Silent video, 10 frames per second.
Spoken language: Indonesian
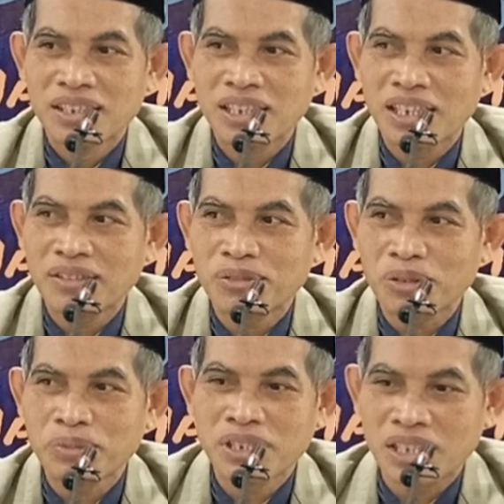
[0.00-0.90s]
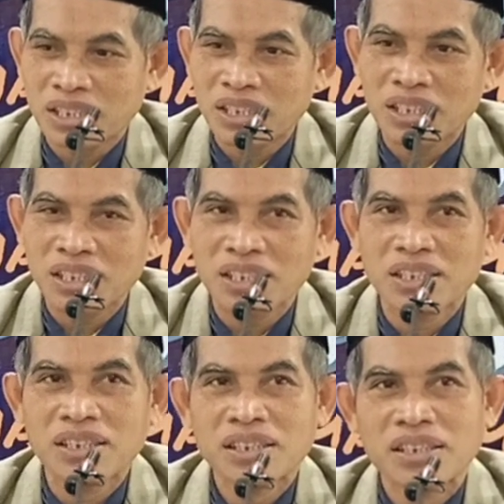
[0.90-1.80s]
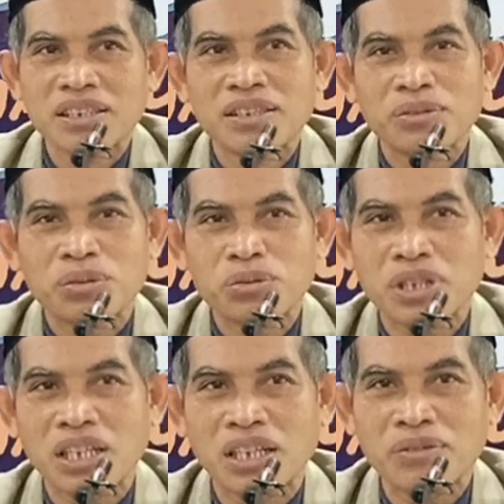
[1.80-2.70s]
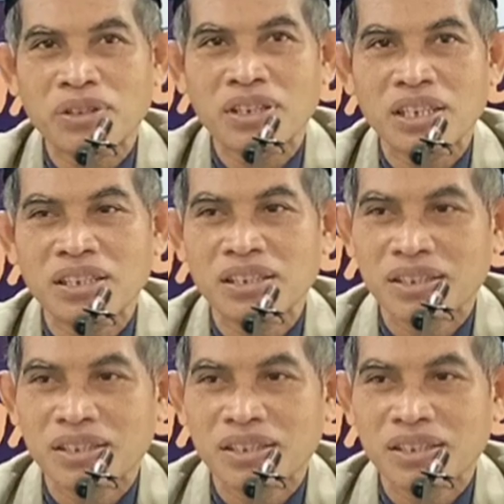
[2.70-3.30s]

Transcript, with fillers: ya, untuk menjadi utusan Allah kan